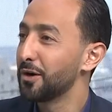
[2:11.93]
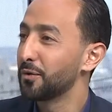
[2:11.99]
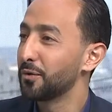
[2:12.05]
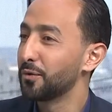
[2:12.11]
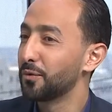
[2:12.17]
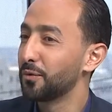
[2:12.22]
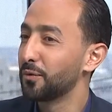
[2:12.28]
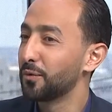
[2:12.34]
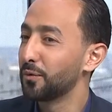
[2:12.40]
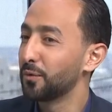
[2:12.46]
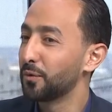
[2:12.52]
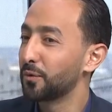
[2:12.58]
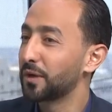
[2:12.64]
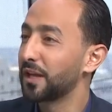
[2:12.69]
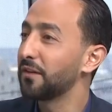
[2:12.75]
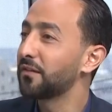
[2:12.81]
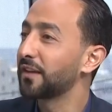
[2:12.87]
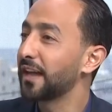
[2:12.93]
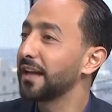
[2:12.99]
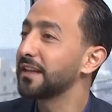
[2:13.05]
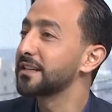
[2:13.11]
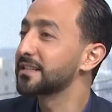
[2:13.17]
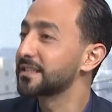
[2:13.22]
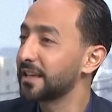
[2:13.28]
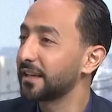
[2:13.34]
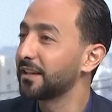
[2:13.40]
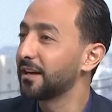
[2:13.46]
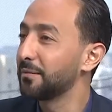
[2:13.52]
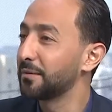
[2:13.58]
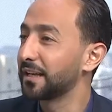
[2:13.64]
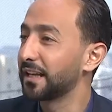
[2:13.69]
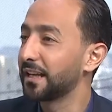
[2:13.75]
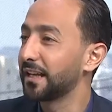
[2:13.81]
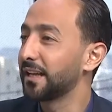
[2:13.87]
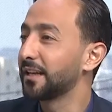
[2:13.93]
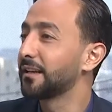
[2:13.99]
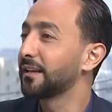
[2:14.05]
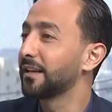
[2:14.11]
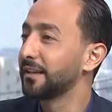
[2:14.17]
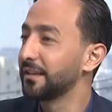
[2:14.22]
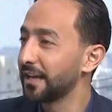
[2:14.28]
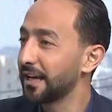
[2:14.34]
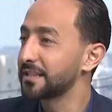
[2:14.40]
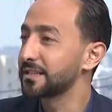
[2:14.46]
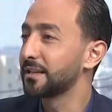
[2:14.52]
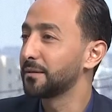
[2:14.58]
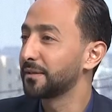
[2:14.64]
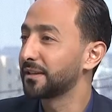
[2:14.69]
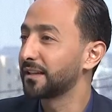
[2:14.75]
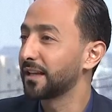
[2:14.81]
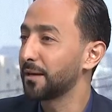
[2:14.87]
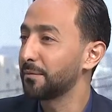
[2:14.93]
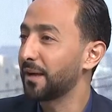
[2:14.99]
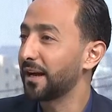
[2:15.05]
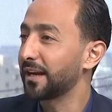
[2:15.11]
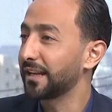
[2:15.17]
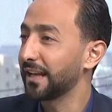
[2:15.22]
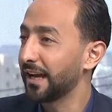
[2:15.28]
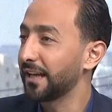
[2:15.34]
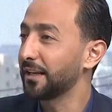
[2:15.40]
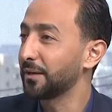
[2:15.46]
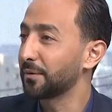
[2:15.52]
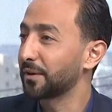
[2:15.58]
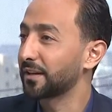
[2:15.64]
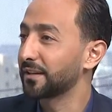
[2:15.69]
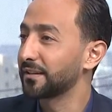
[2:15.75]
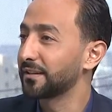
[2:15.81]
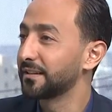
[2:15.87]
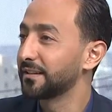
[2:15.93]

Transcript: وكيف كان الصدى من خلال الناس اللي بتتابعك لهي العبارات